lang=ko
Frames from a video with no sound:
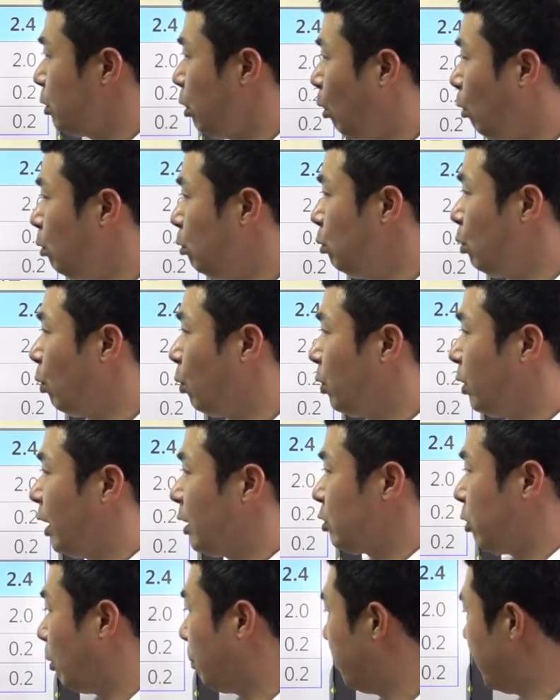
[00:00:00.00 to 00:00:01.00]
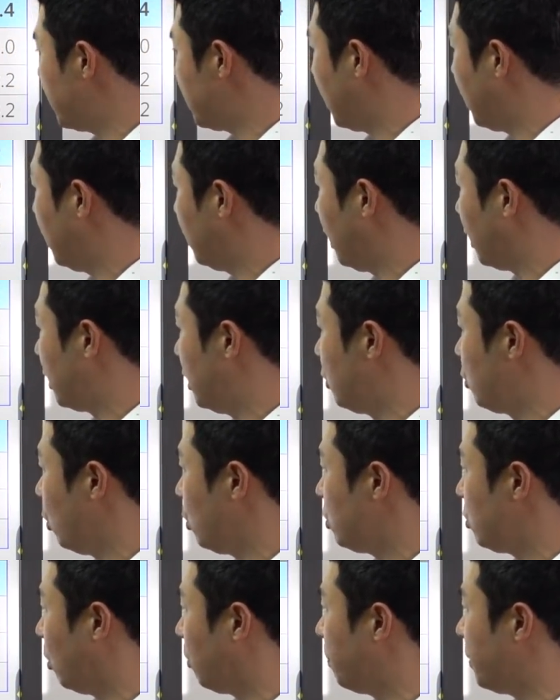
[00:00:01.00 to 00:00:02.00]
서울의료원이랑 정비창이다.
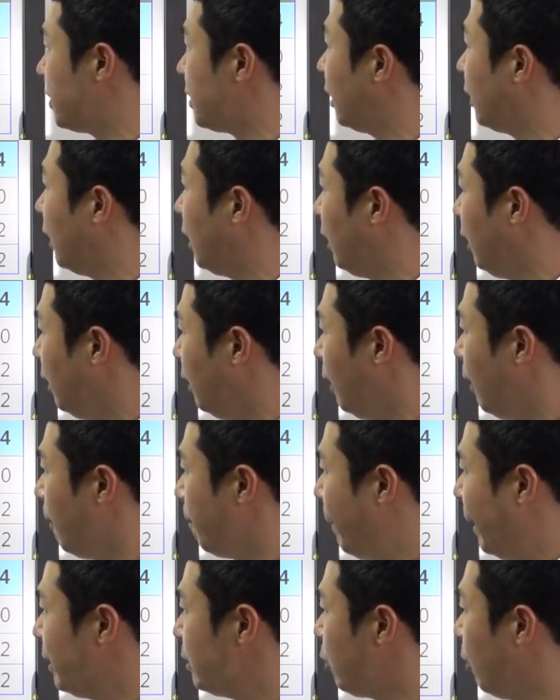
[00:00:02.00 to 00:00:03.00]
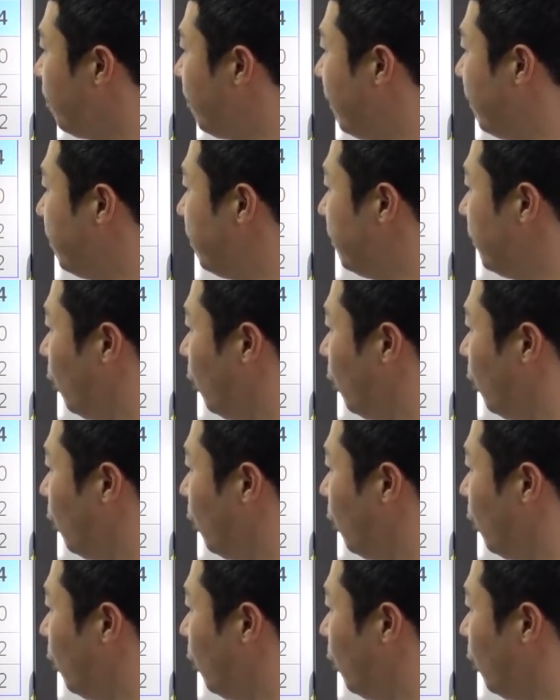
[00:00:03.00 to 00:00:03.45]
기존 정비창이 팔천